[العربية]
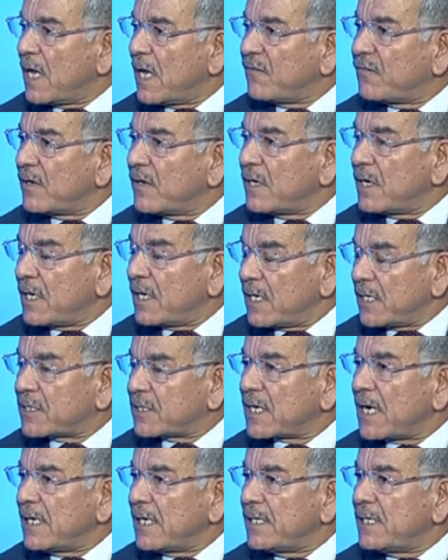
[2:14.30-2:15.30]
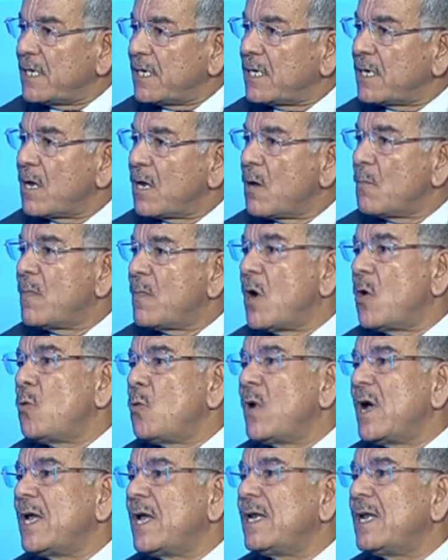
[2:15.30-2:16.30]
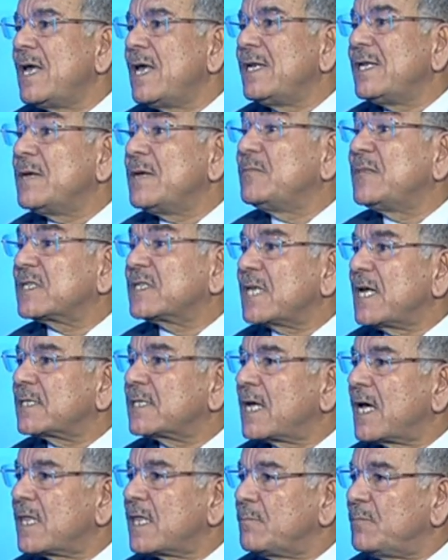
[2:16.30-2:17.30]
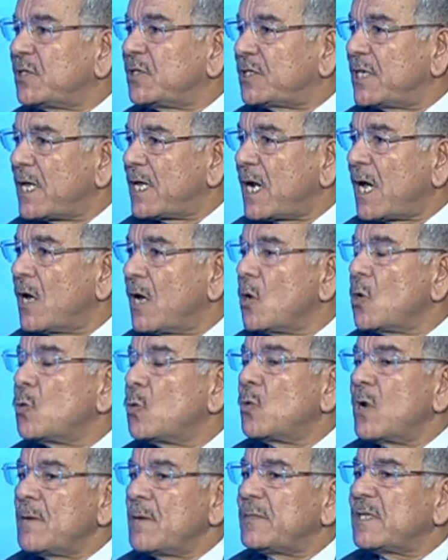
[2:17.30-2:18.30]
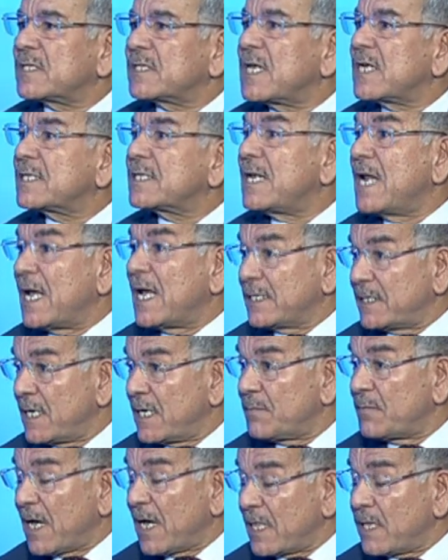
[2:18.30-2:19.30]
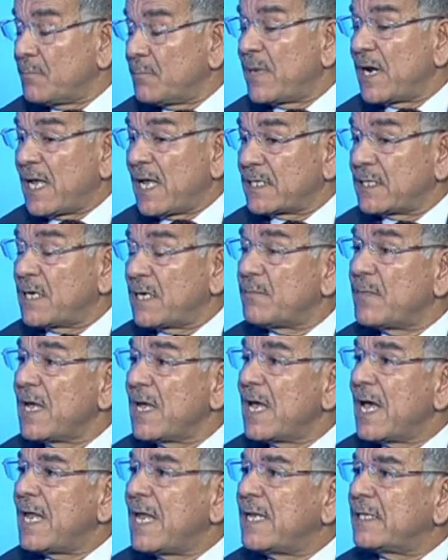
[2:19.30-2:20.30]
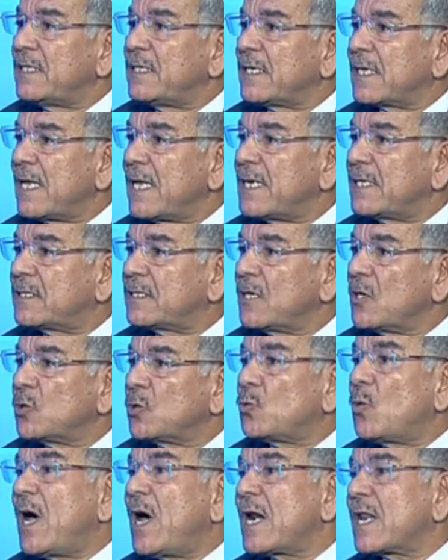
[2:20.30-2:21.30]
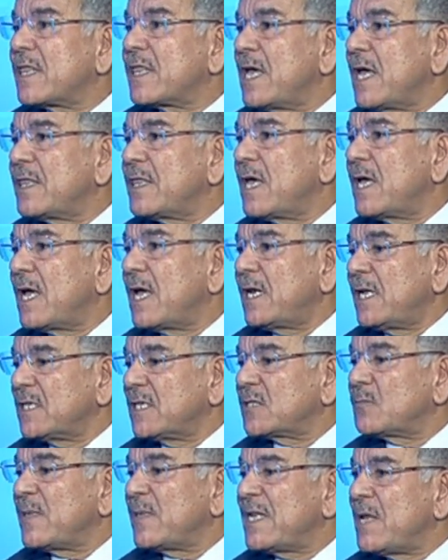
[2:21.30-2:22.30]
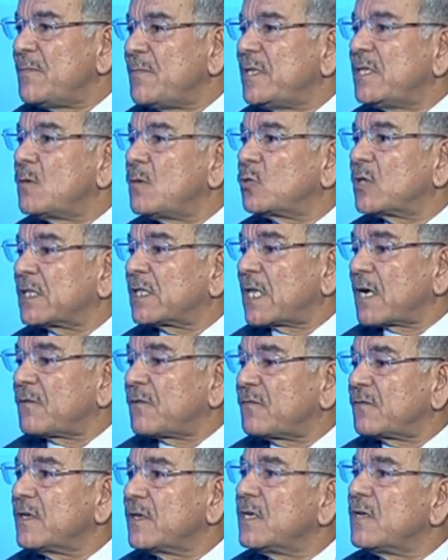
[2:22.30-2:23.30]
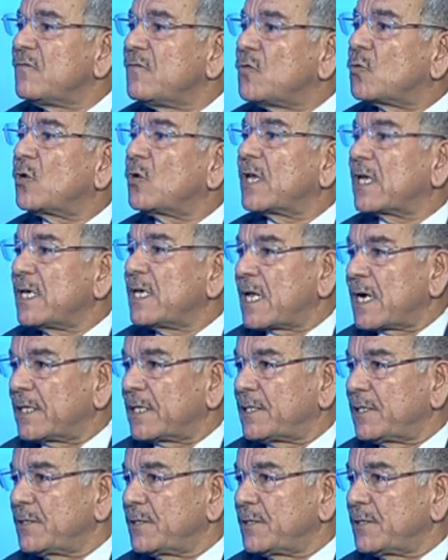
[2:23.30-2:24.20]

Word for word: الاسرائيليين ما هو الا لامتصاص غضب الشارع وامتصاص الاحزاب غضب الاحزاب التي كانت تعارض هذا الحزب اليميني المتطرف في كل خياراته